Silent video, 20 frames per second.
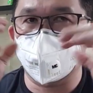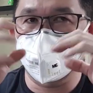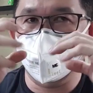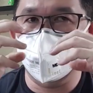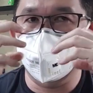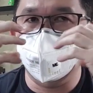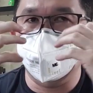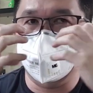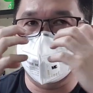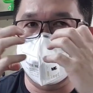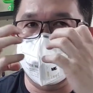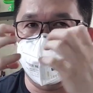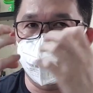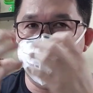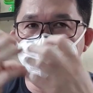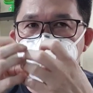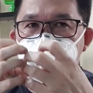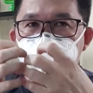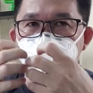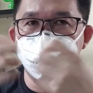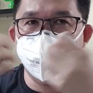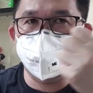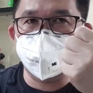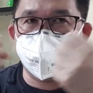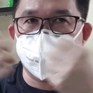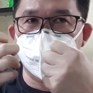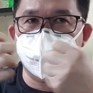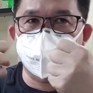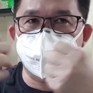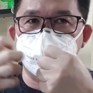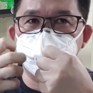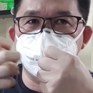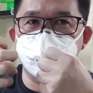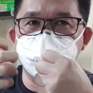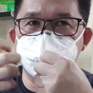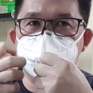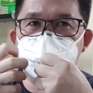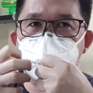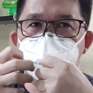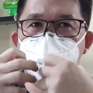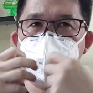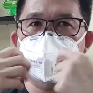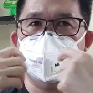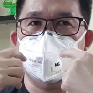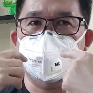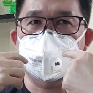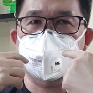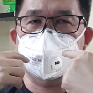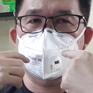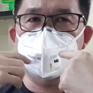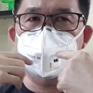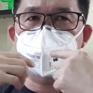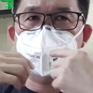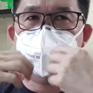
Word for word: uh, dia bisa menyerap value